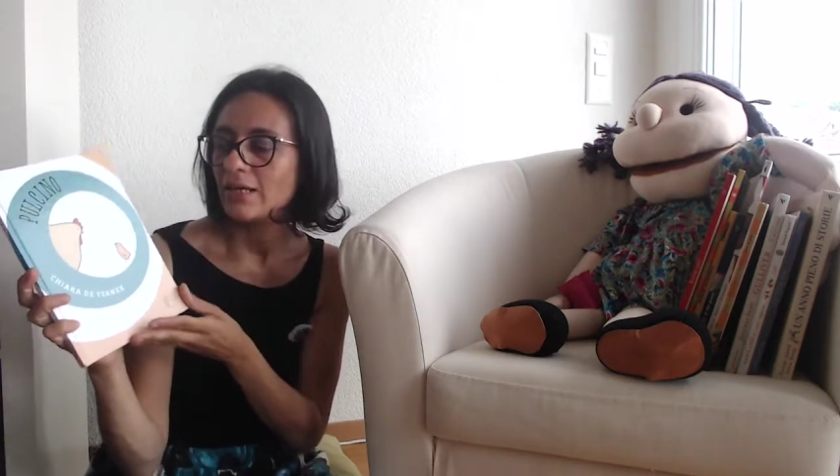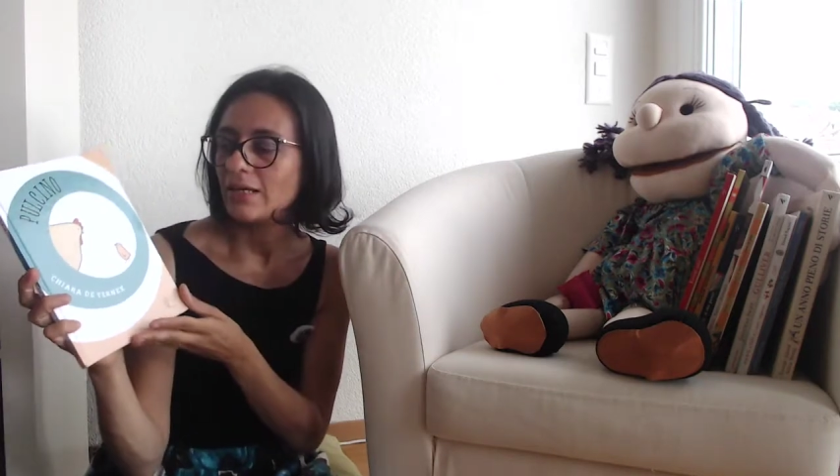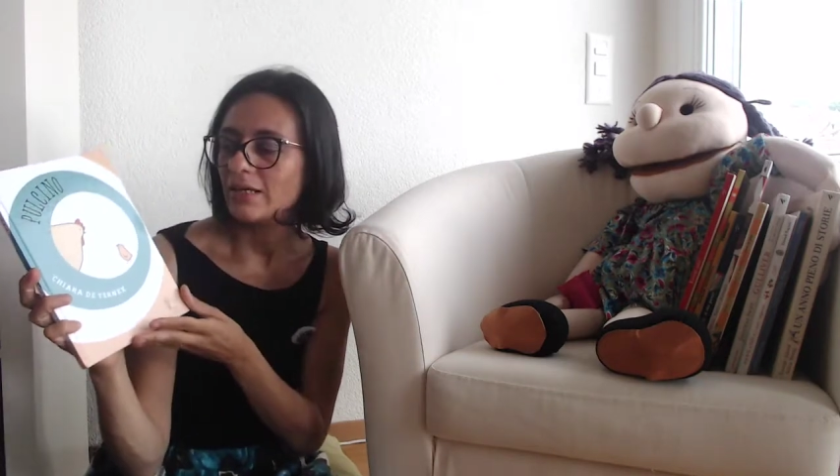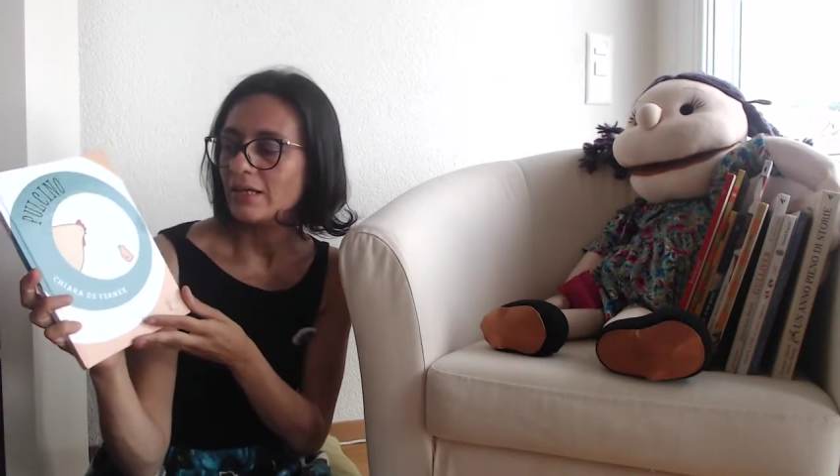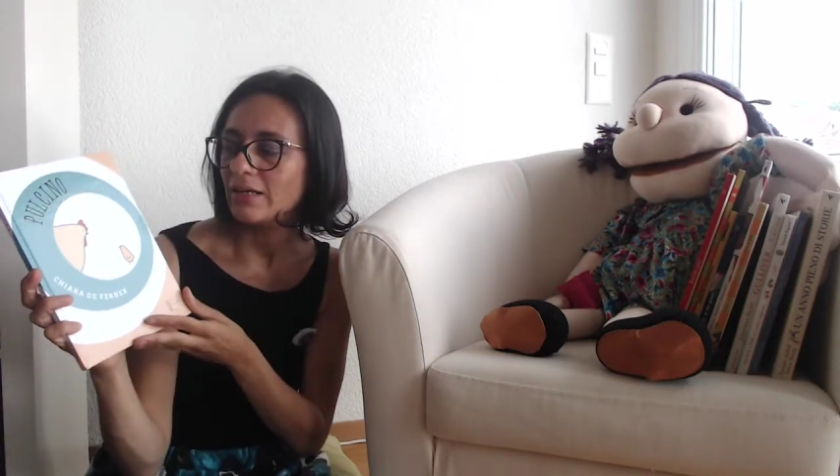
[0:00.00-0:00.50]

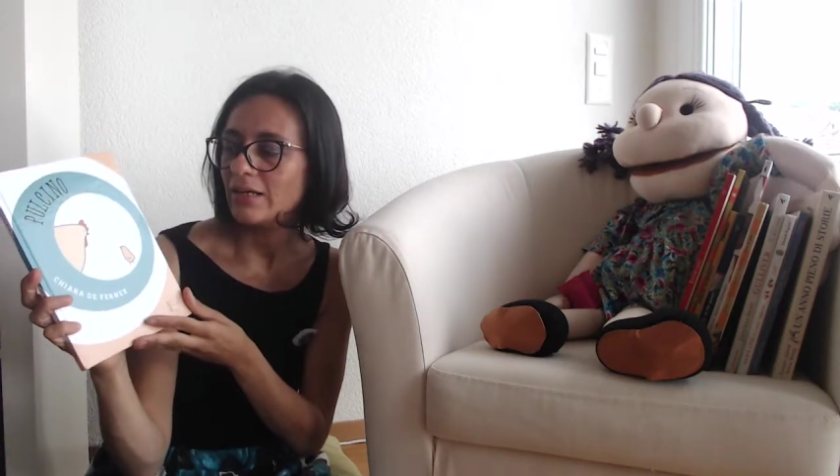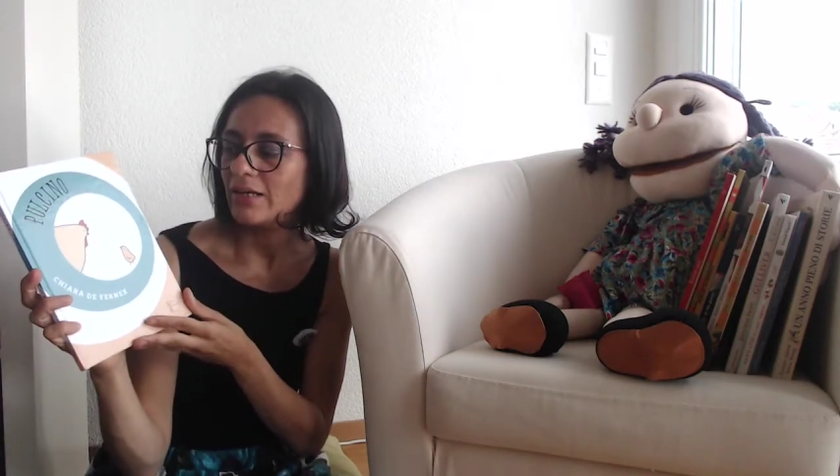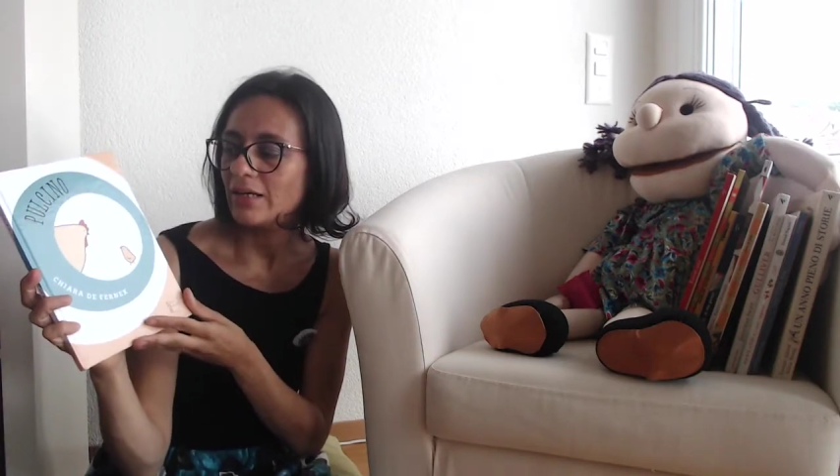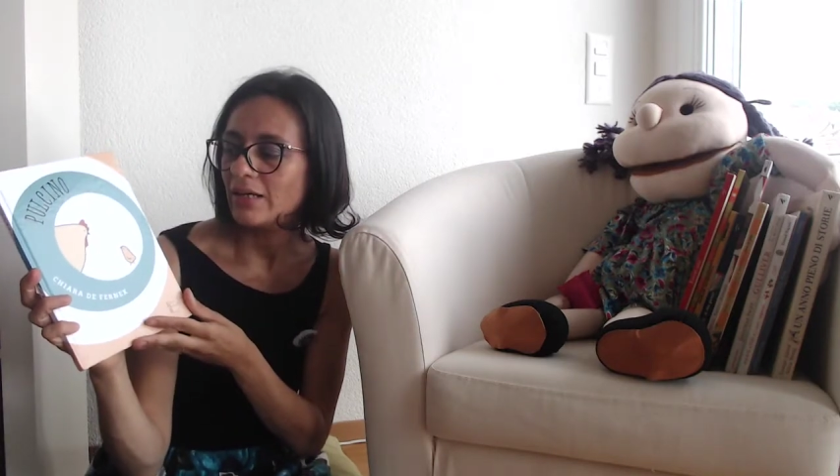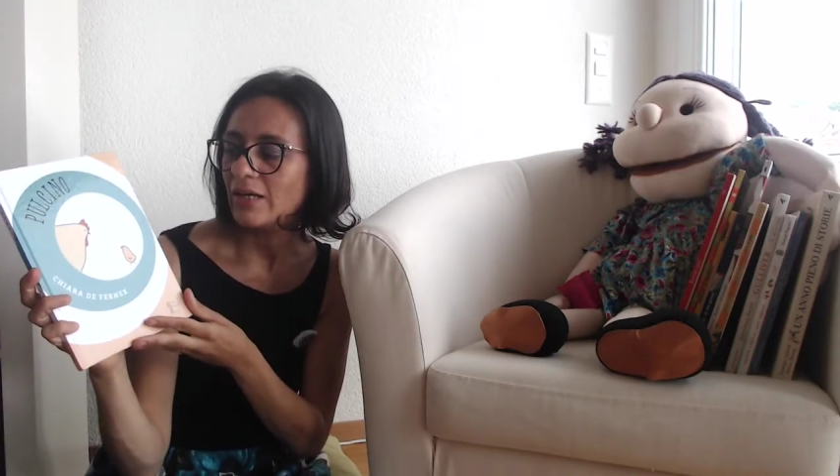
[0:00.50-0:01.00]

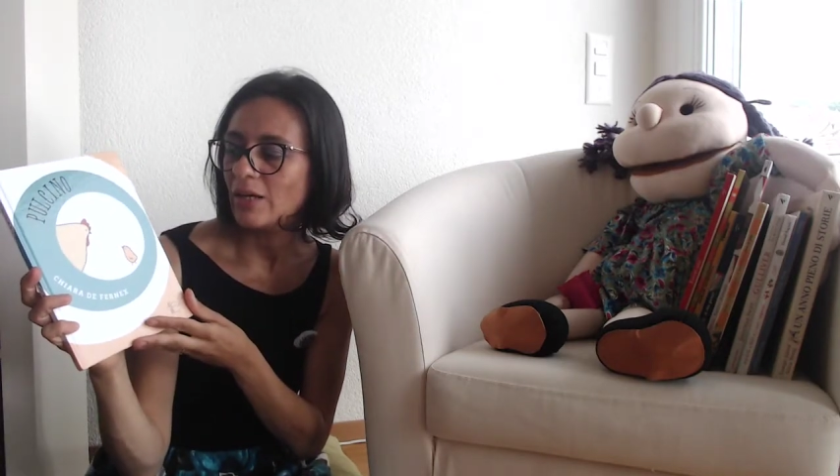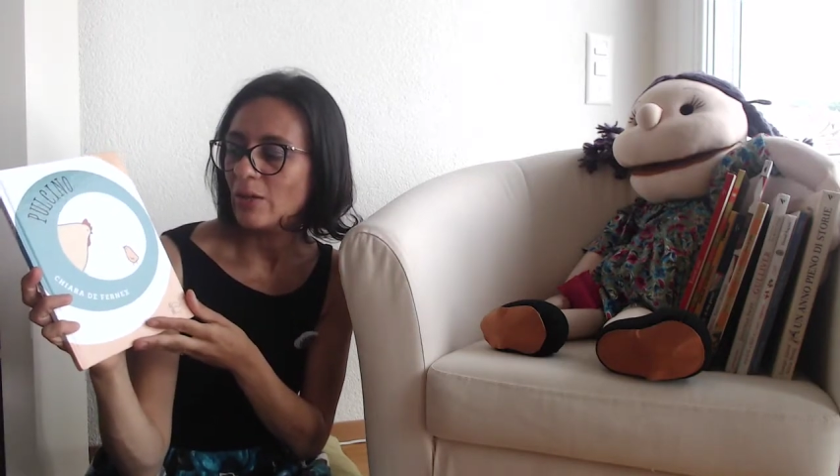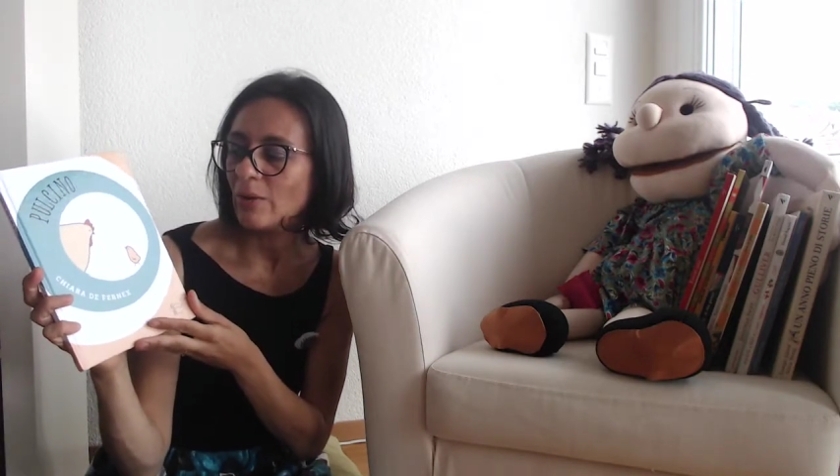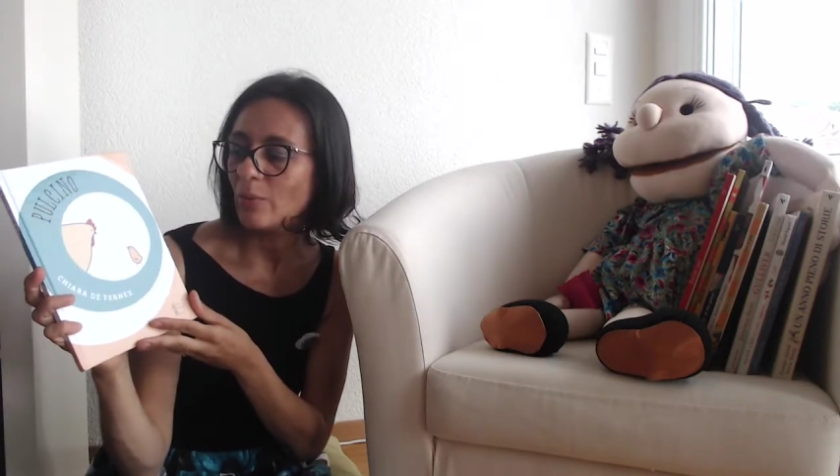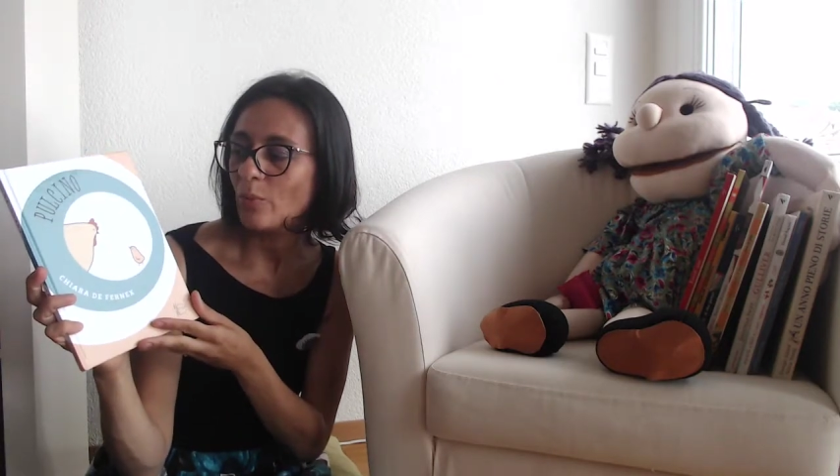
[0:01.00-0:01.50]

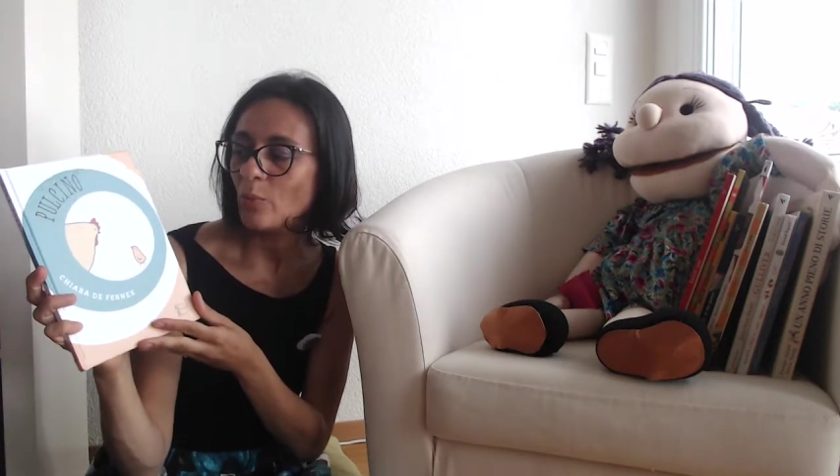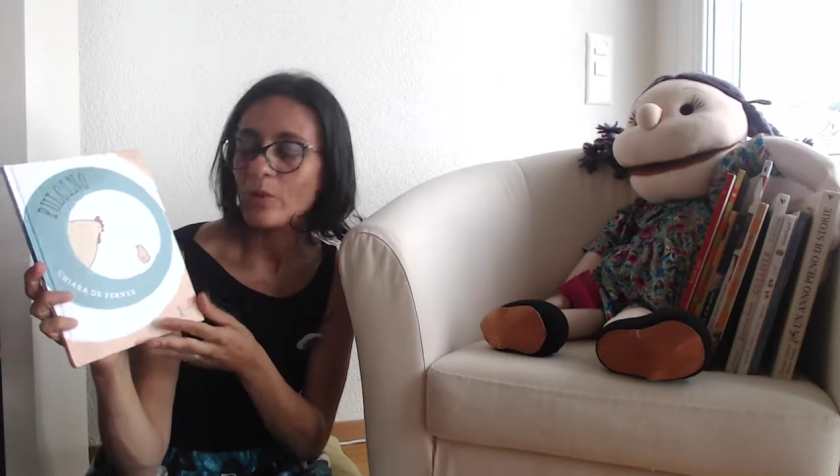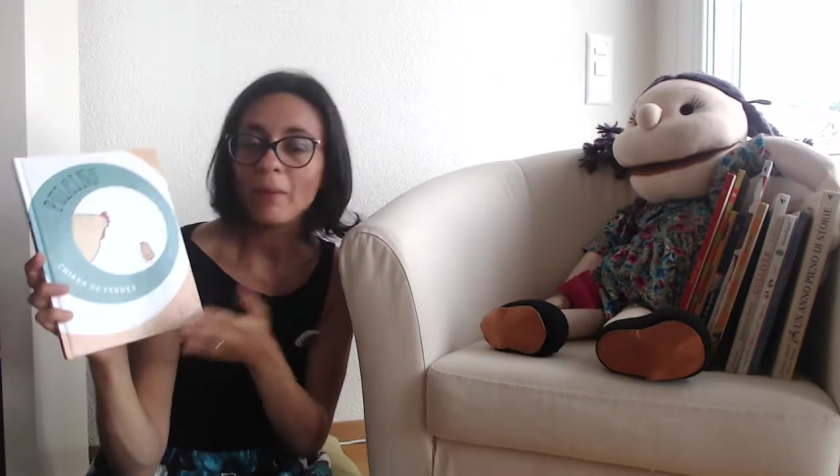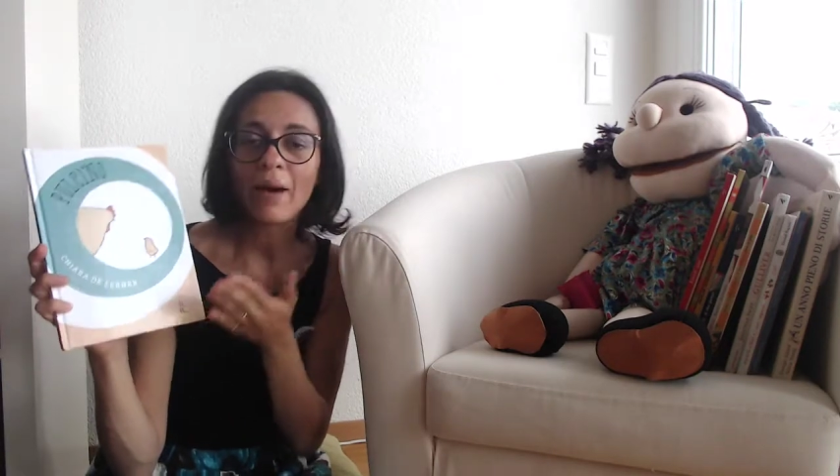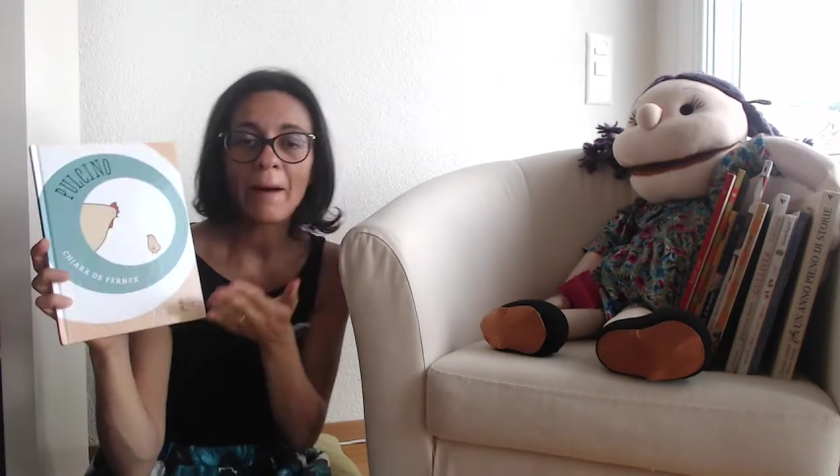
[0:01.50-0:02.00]
Eh,
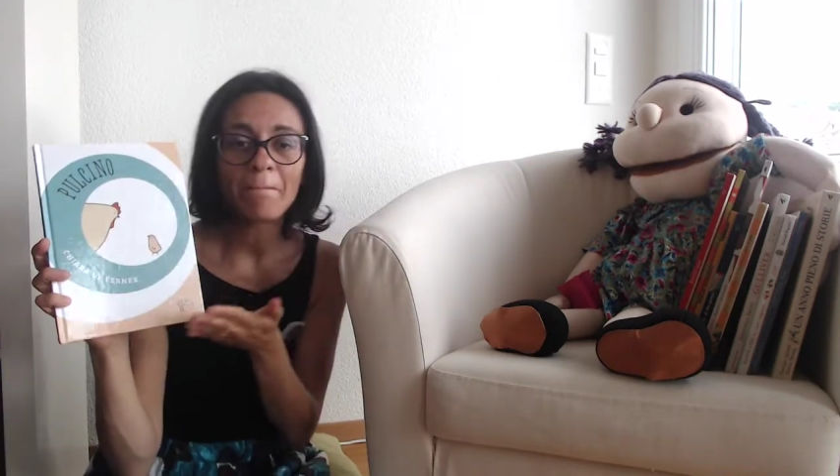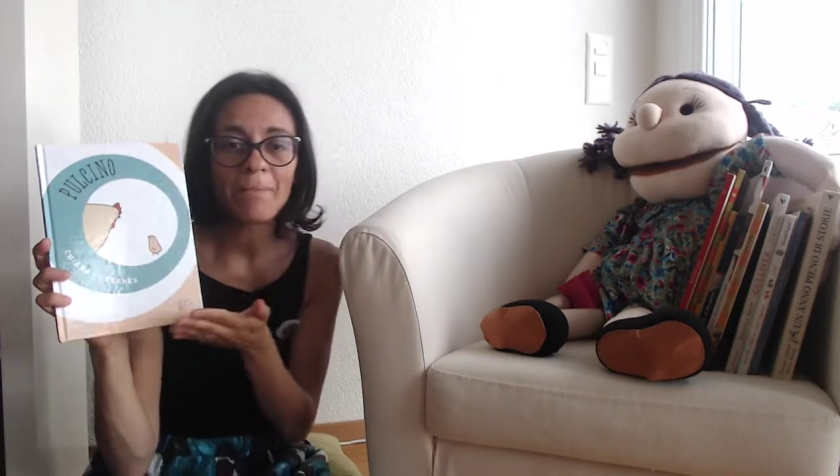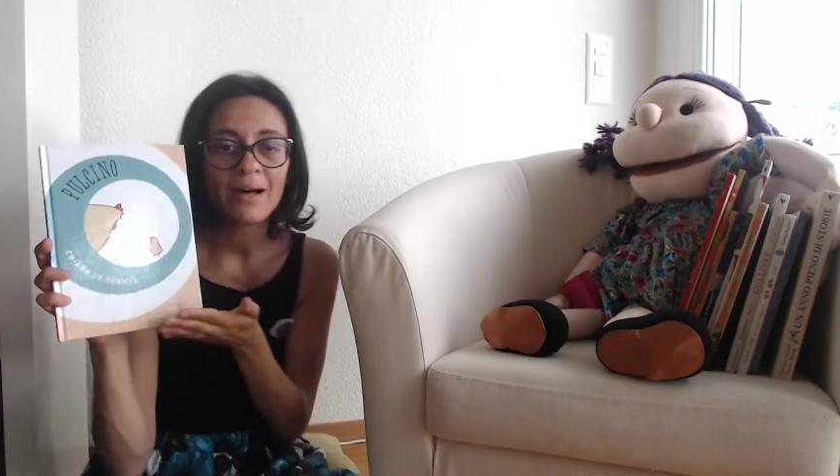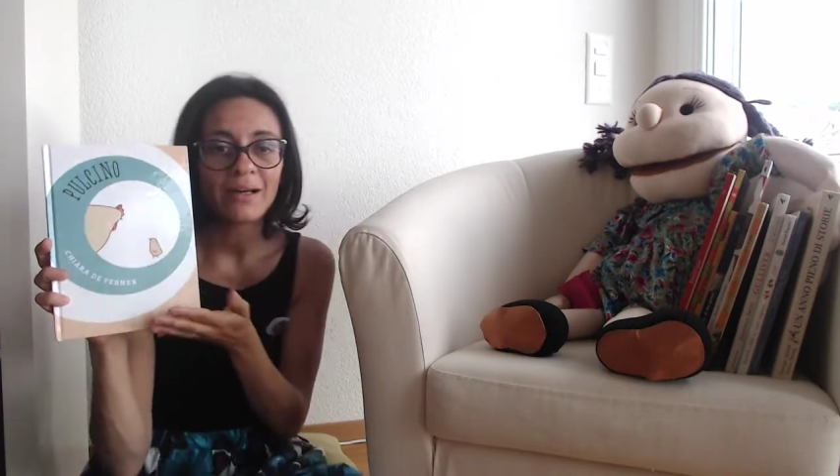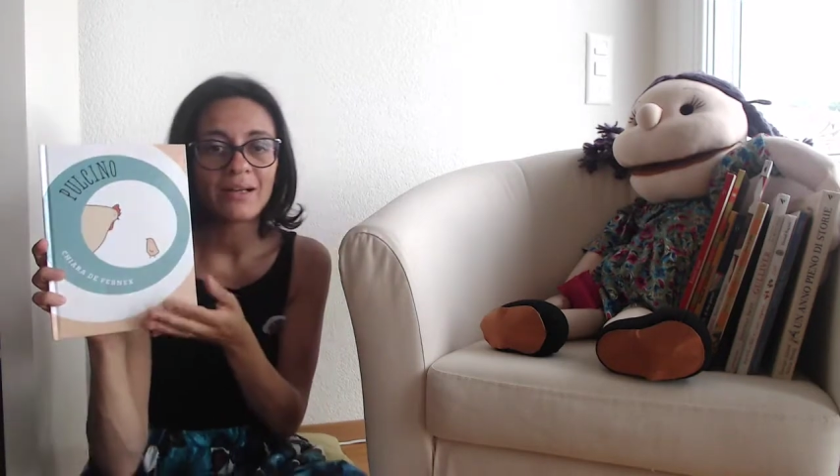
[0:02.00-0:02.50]
una
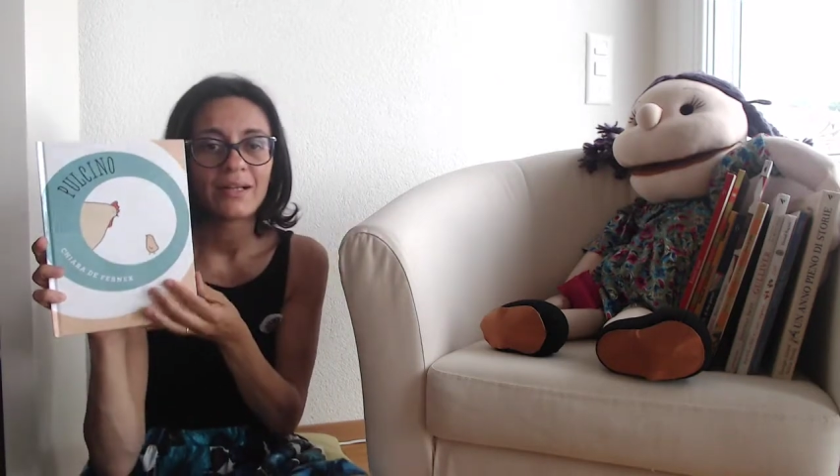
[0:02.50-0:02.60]
mamma